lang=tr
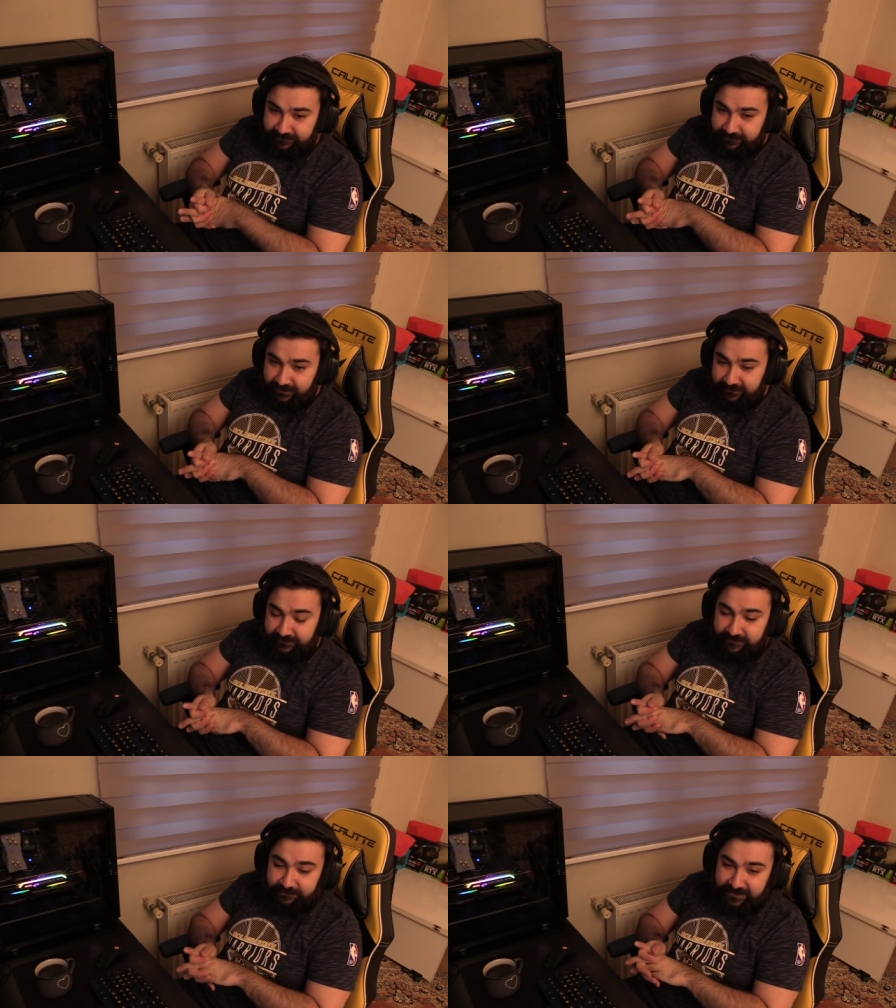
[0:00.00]

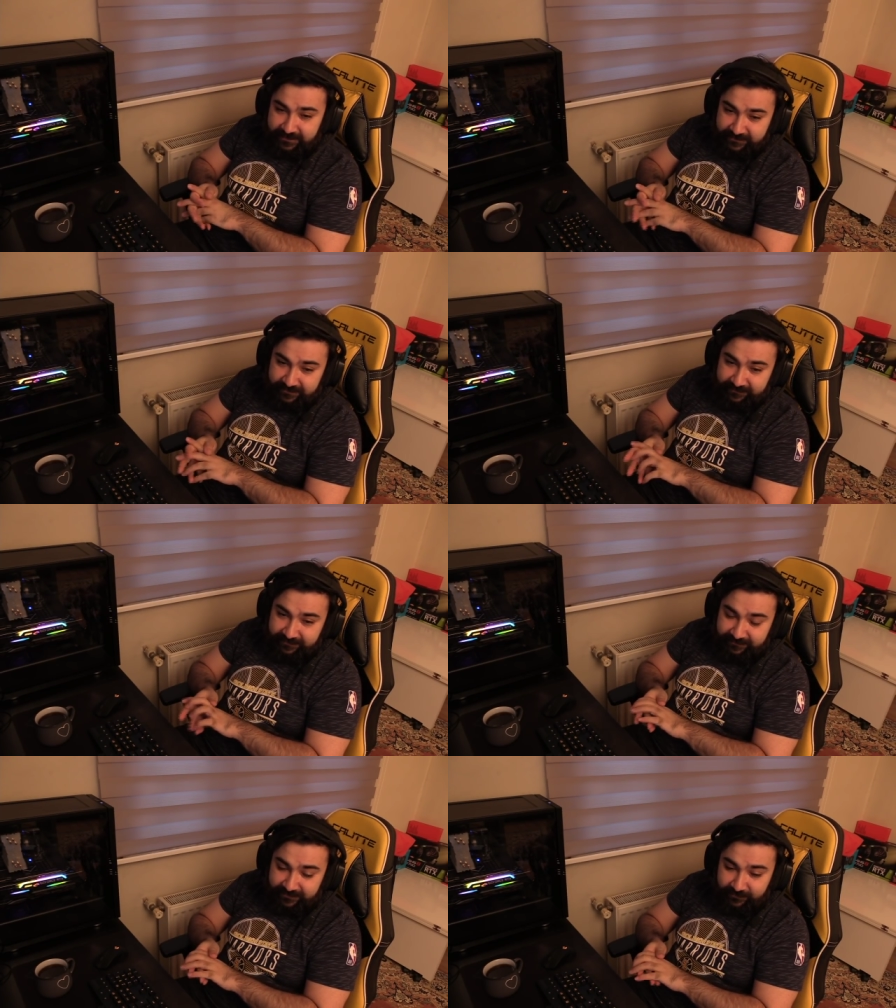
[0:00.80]
Anladım. Hayır de-
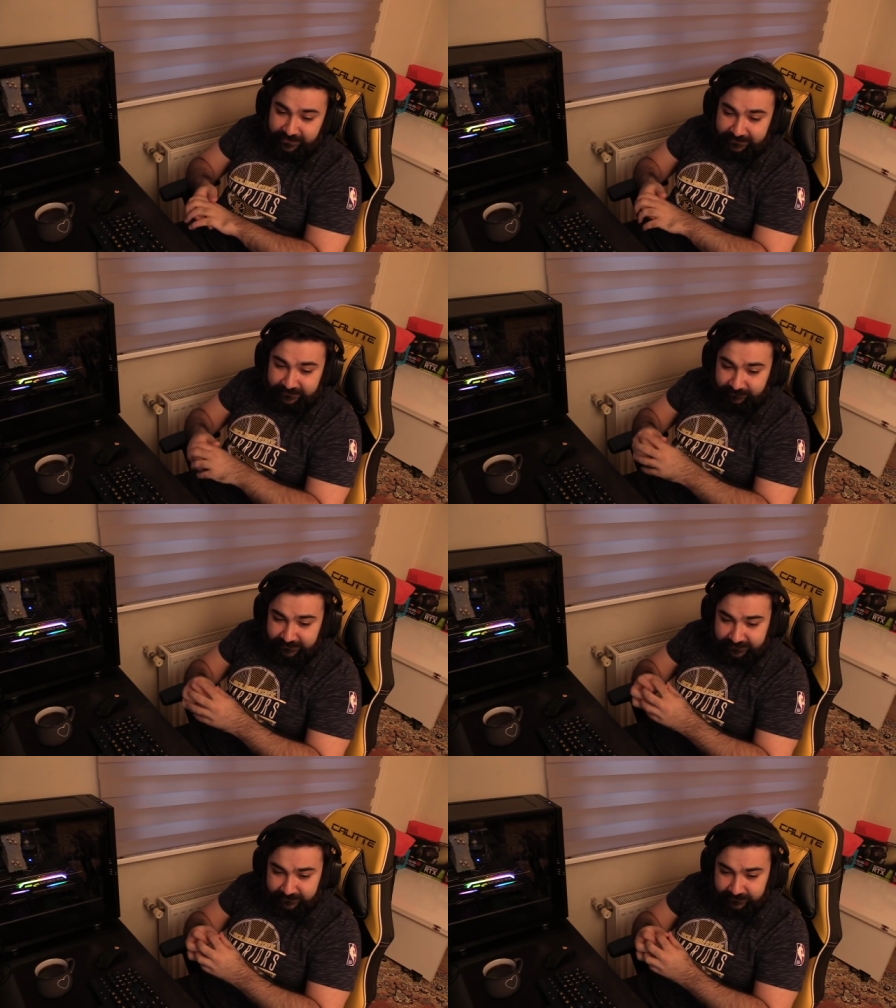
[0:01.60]
dediğine göre anladım da.